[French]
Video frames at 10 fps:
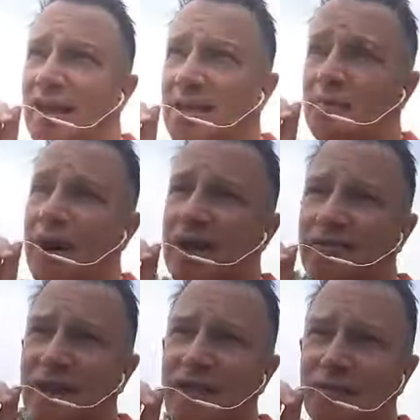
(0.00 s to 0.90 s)
Et puis là, ils
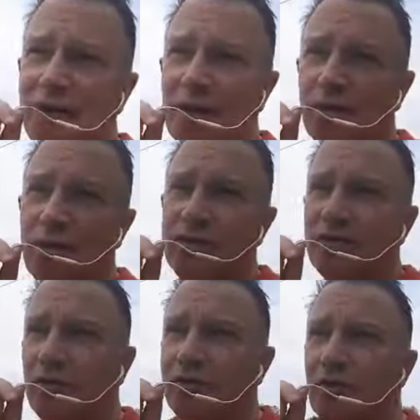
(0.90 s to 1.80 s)
viennent faire le
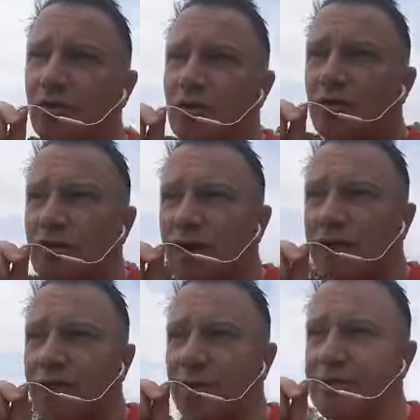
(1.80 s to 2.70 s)
niveau 2,
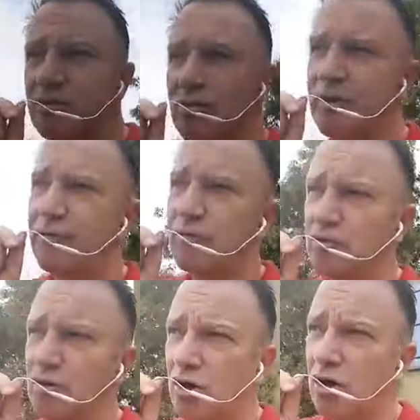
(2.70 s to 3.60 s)
la formation au niveau
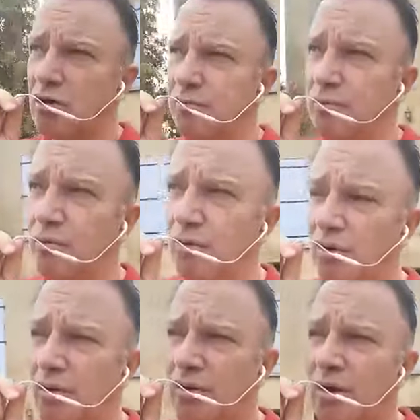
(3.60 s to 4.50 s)
du corps pour